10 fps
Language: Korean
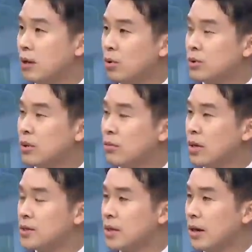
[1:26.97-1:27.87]
원칙대로
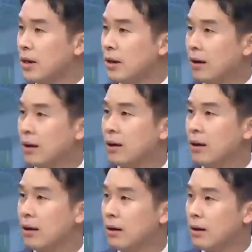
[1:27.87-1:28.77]
해야지. 그게요.
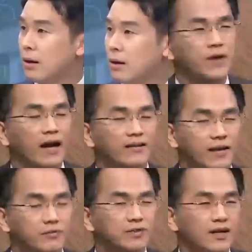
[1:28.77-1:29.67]
검찰은 좀 약간
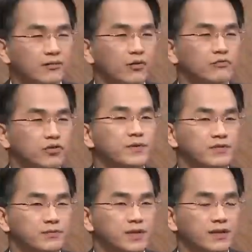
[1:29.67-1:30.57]
납득을 할 수 없는 점이
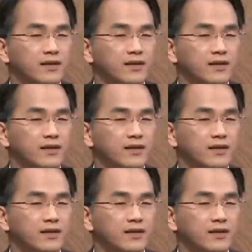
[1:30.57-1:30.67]
있습니다.